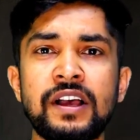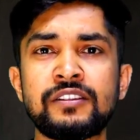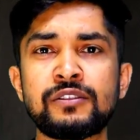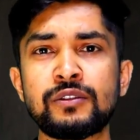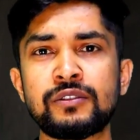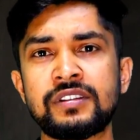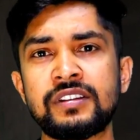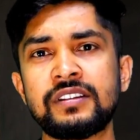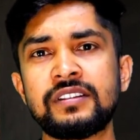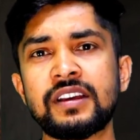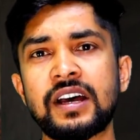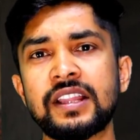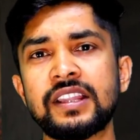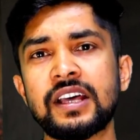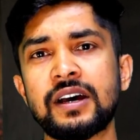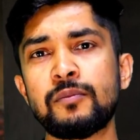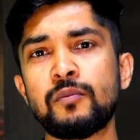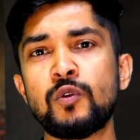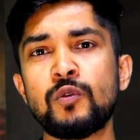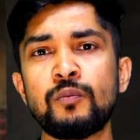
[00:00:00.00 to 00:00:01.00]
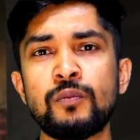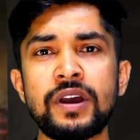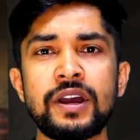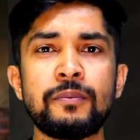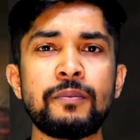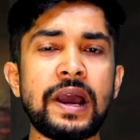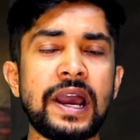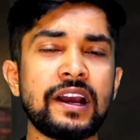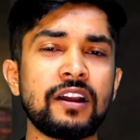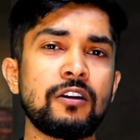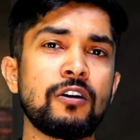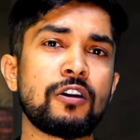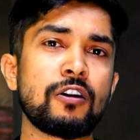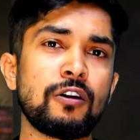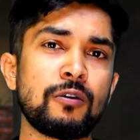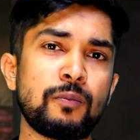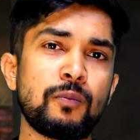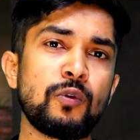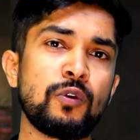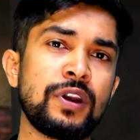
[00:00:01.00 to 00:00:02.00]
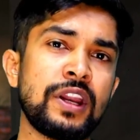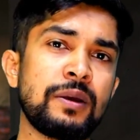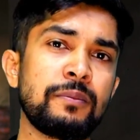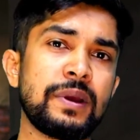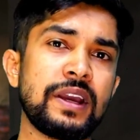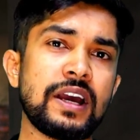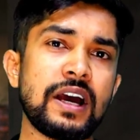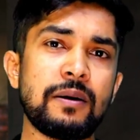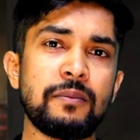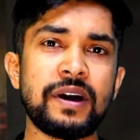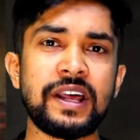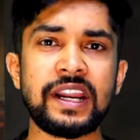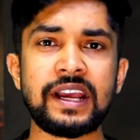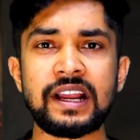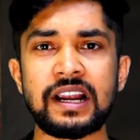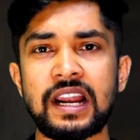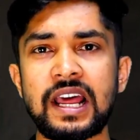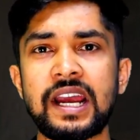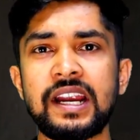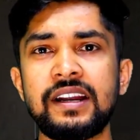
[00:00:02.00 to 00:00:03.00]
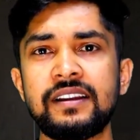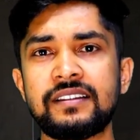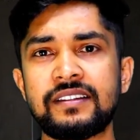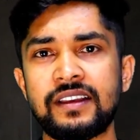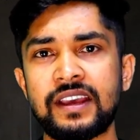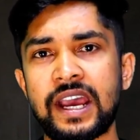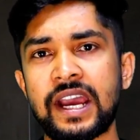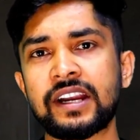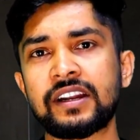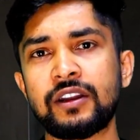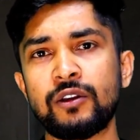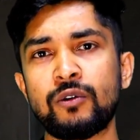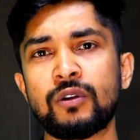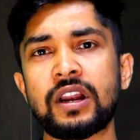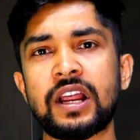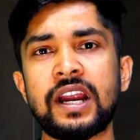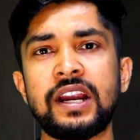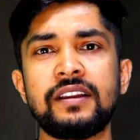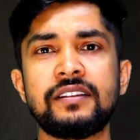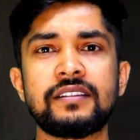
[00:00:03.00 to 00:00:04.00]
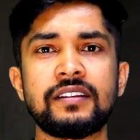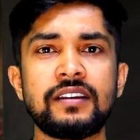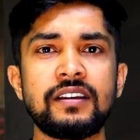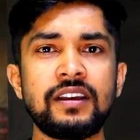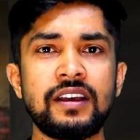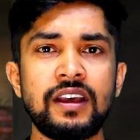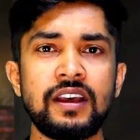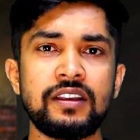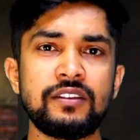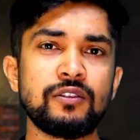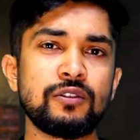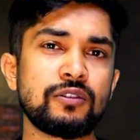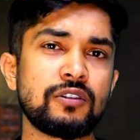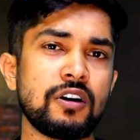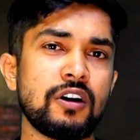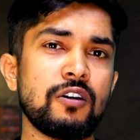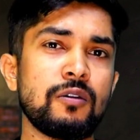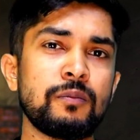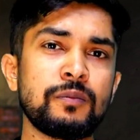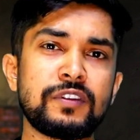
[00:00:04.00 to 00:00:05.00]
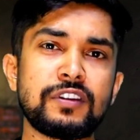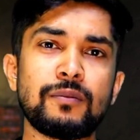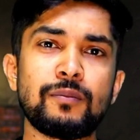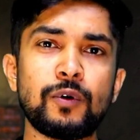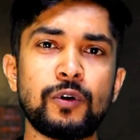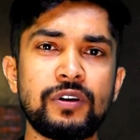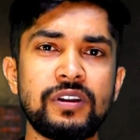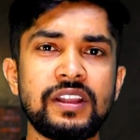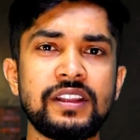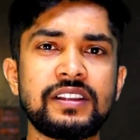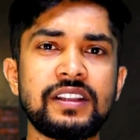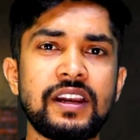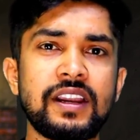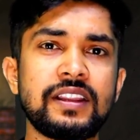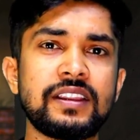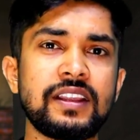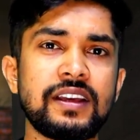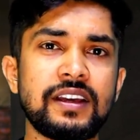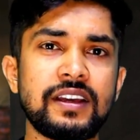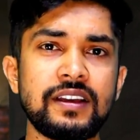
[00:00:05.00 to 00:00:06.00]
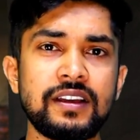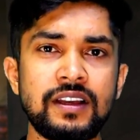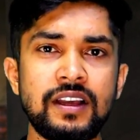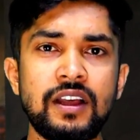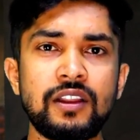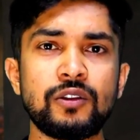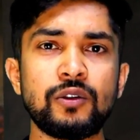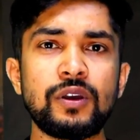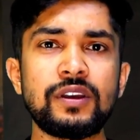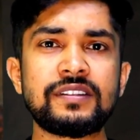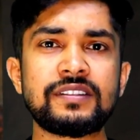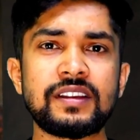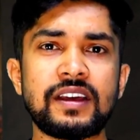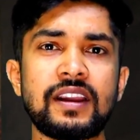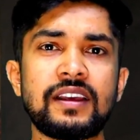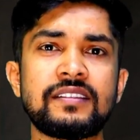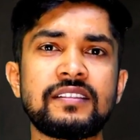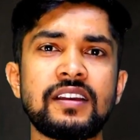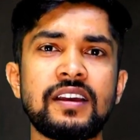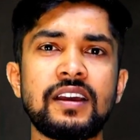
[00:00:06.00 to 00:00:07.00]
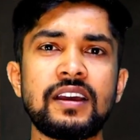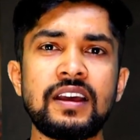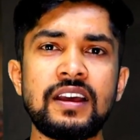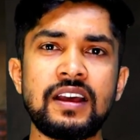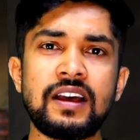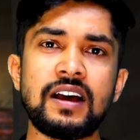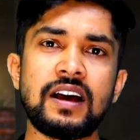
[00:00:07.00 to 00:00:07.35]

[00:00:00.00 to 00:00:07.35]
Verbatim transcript: 500 से ज़्यादा मुंबई बैंगलोर और पुणे में हमारे क्लाइंट्स है एक्टिव क्लाइंट्स है जिनको हम सपोर्ट देते रहते हैं तो इस तरह से